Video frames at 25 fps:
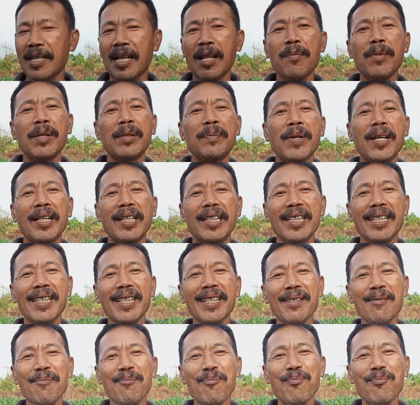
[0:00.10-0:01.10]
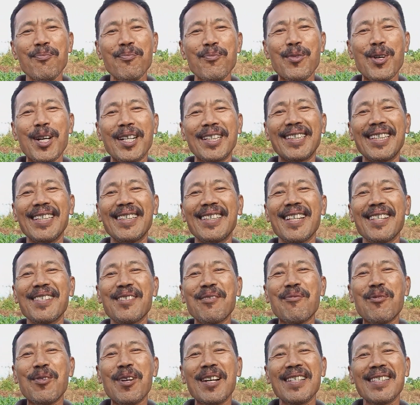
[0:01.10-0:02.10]
Selamat pagi buat kita
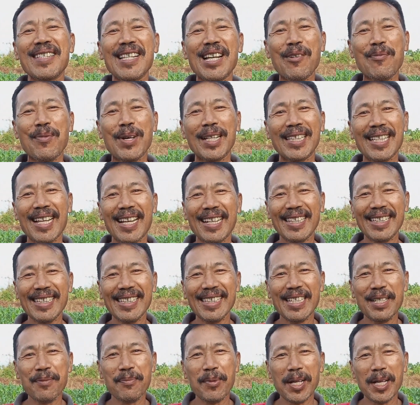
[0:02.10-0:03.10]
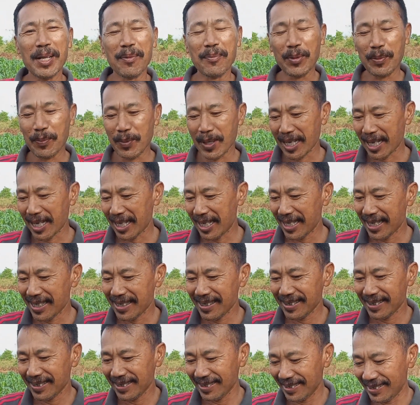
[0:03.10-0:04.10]
semua, sahabat tani dimanapun
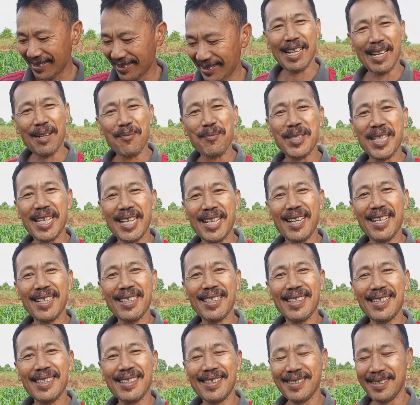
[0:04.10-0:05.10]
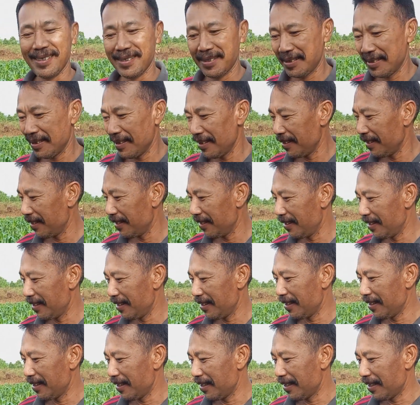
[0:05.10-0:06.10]
berada. Salam sehat.
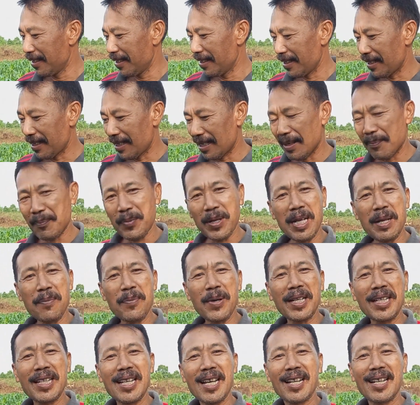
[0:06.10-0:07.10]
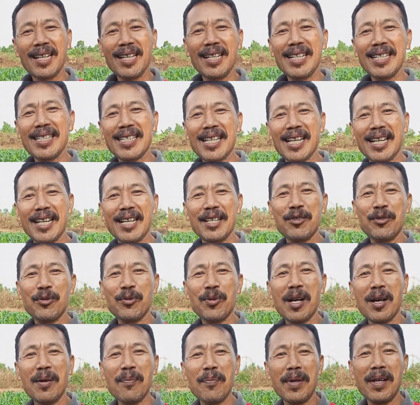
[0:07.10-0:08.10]
Eh, pada pagi hari ini saya
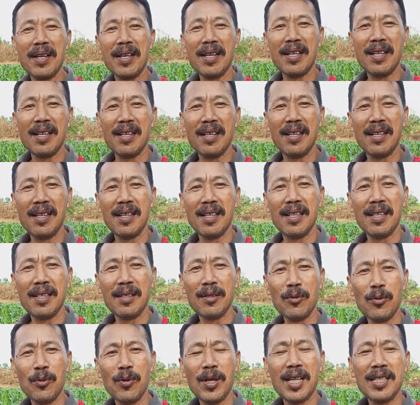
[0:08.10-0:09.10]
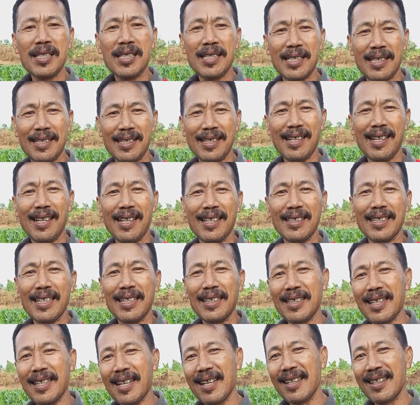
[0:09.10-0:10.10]
juga mengulas eh,
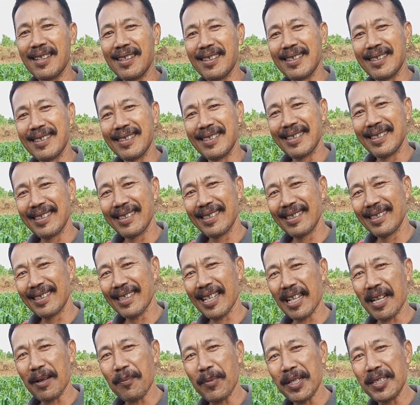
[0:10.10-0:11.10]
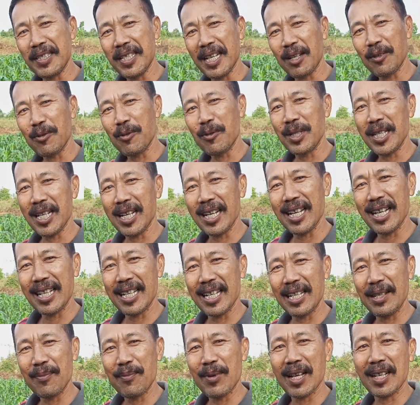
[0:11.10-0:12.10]
tentang tanaman jagung yang
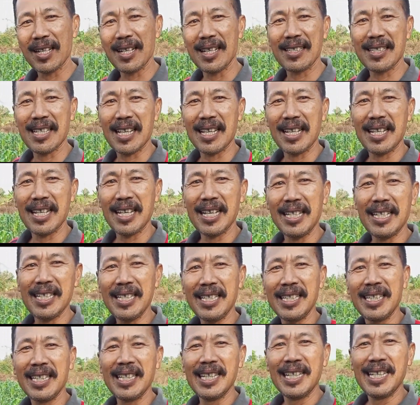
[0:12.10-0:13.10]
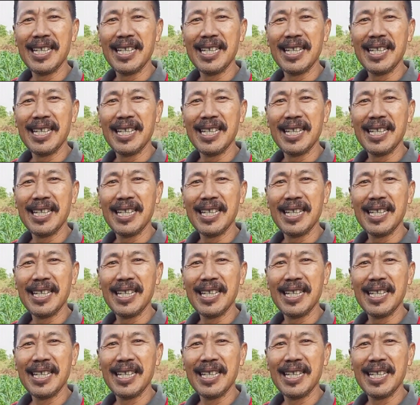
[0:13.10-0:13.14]
ada di belakang saya ini.